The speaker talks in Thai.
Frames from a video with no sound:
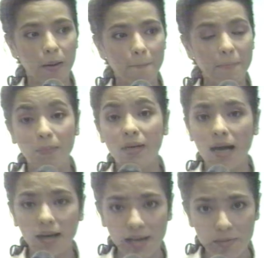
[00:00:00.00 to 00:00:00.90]
มีปัญ
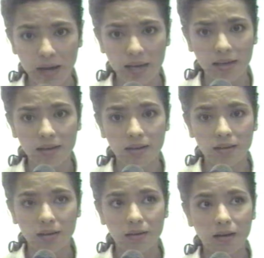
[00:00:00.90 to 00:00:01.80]
หาอะไรไหม
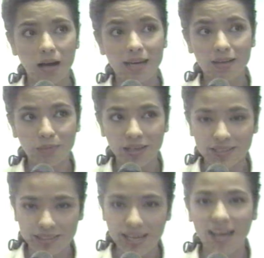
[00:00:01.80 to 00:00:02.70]
ให้กำลัง
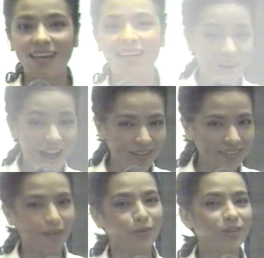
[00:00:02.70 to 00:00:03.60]
ใจขอให้น้อ
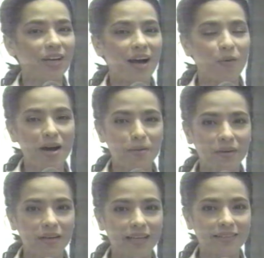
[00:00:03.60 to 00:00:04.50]
งเต๋ารู้เถอะค่ะว่า
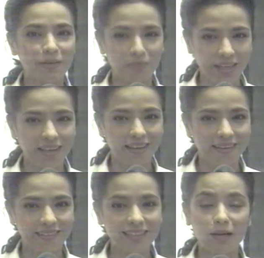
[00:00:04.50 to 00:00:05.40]
พี่เรียนเต็มที่
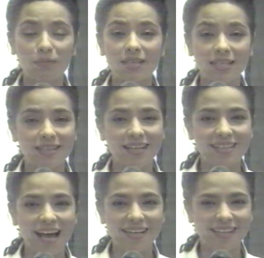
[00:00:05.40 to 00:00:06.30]
รัฐประศาสน
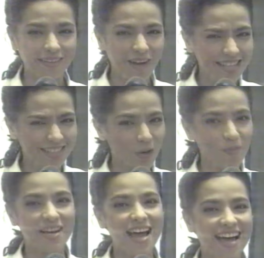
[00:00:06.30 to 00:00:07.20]
ศาสตร์เนี่ยต้องให้จบ
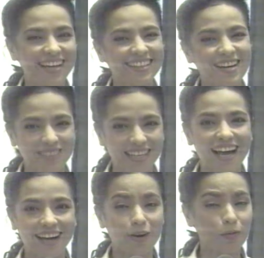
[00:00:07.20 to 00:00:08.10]
ให้ได้ตามเว
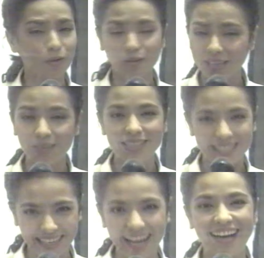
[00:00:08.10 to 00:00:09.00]
ลาขอบคุณน้องเต๋าจ
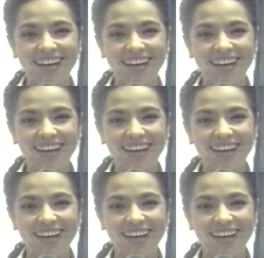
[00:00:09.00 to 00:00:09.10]
ริงๆค่ะ